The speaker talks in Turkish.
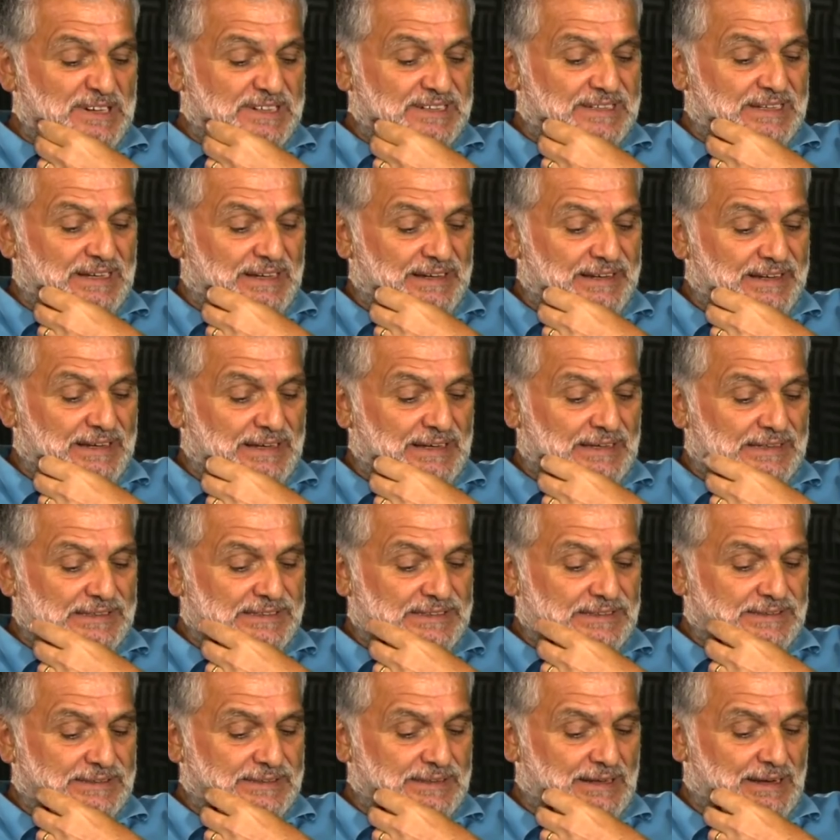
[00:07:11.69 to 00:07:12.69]
Bir tane
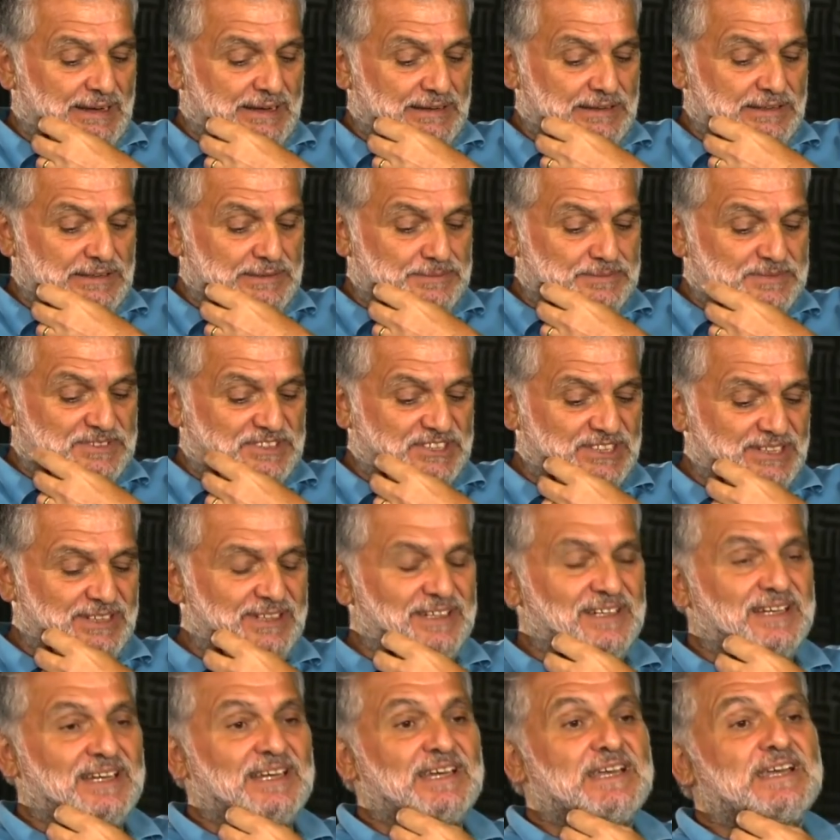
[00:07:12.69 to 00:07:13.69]
kadın
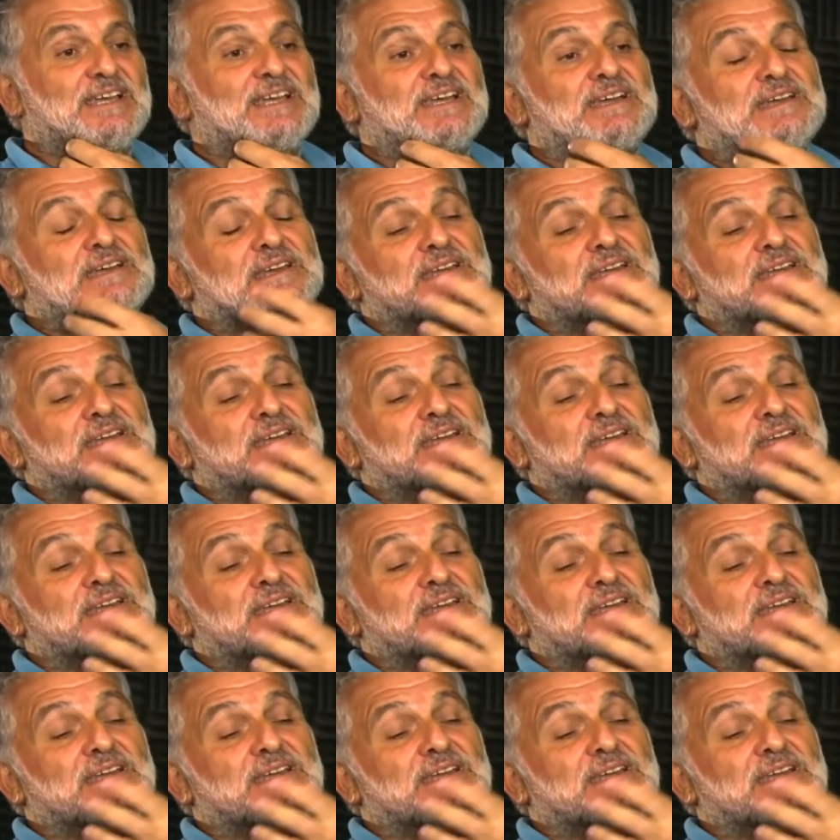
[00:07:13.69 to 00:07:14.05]
takipçi